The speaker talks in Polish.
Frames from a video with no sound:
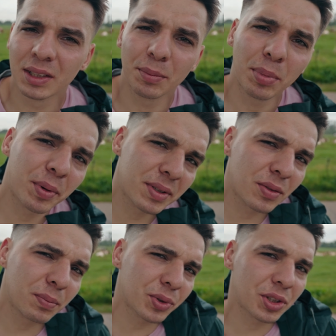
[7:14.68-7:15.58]
Ja po
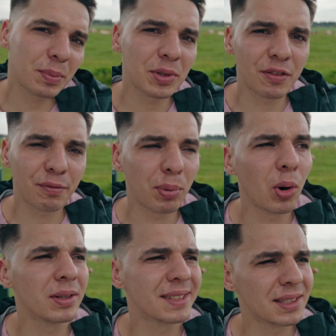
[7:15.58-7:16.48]
prostu muszę być w
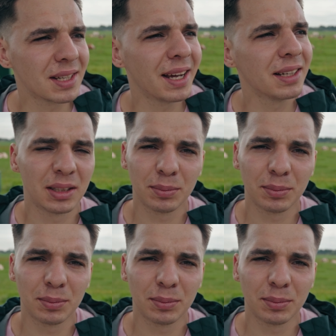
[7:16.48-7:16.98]
Polsce,